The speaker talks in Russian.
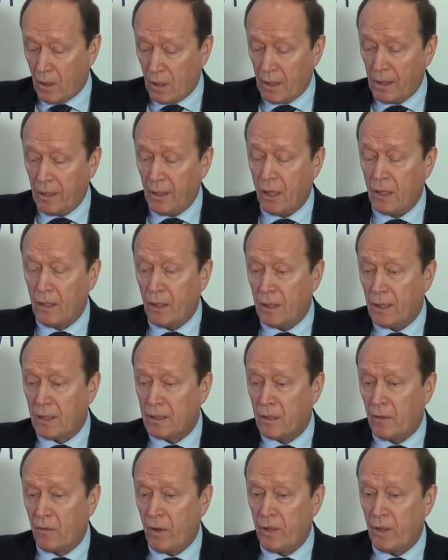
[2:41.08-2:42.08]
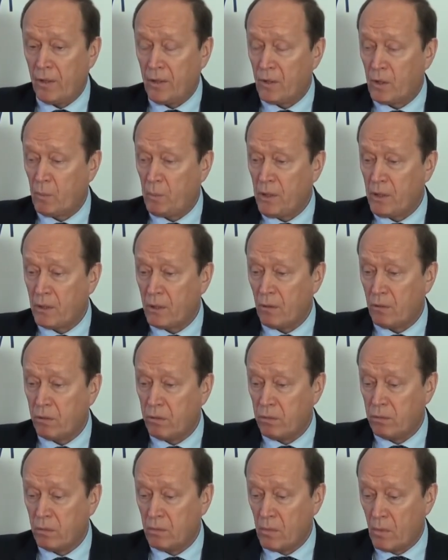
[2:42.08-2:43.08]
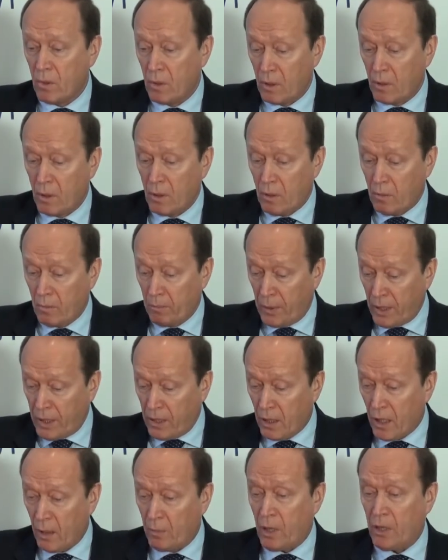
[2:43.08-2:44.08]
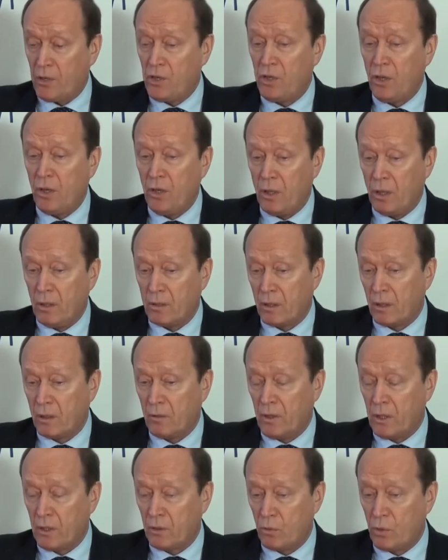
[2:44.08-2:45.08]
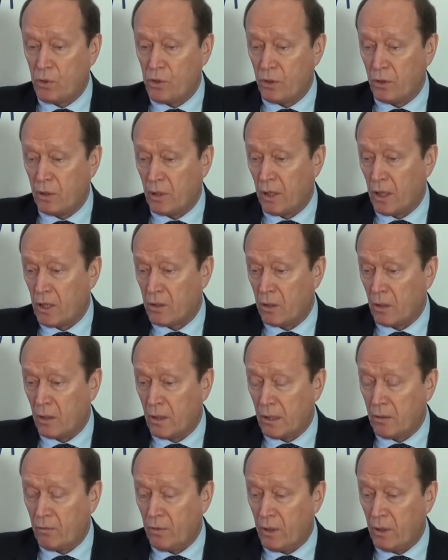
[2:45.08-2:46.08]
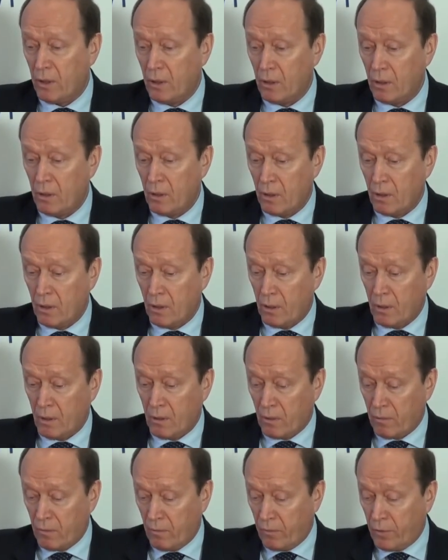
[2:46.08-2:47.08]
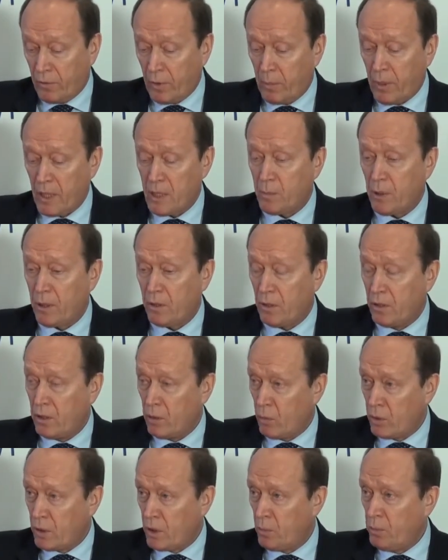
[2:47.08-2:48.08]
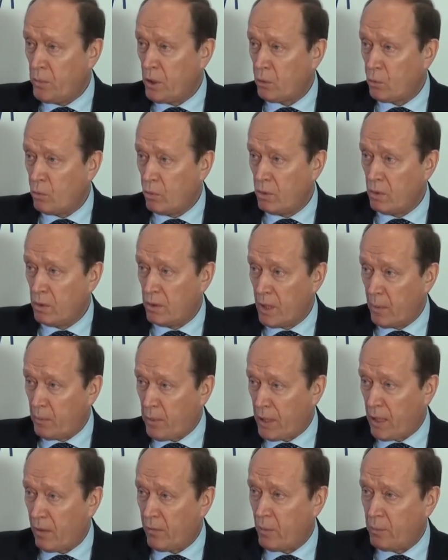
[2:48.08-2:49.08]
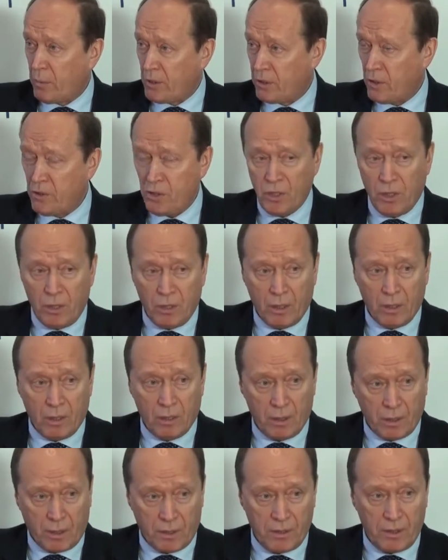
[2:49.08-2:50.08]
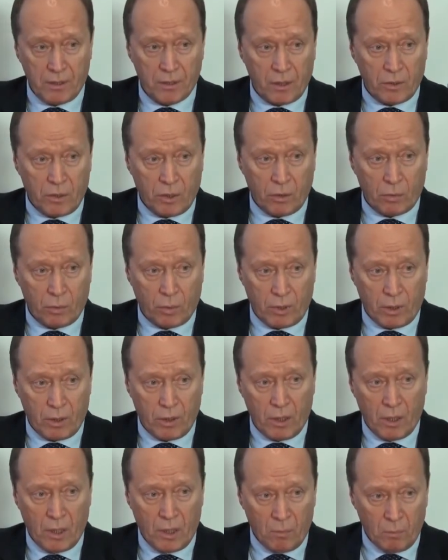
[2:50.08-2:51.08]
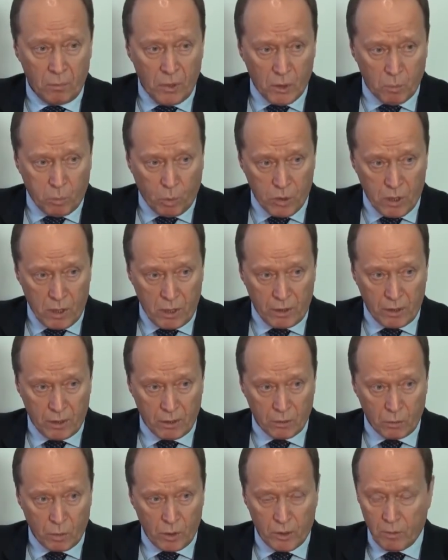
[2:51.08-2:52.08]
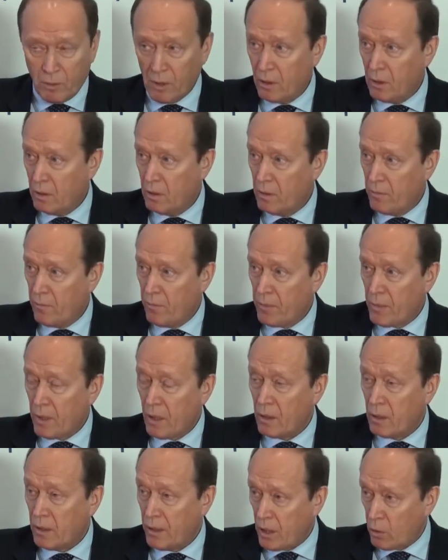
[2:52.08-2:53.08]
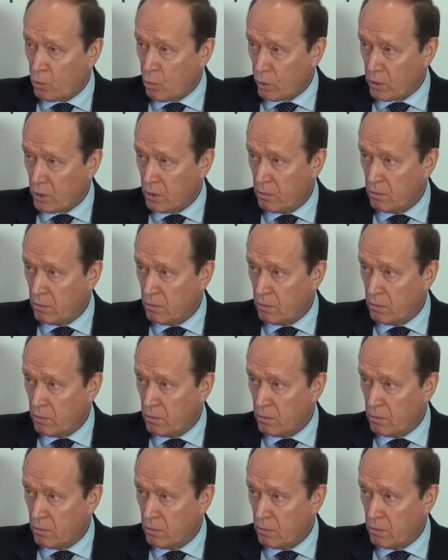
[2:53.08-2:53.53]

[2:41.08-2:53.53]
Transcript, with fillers: И они на основании этих списков при обращении соответствующих граждан Латвии в паспорте делают отметку на право посещения российской территории. Беспошлино. А на какой срок? На год.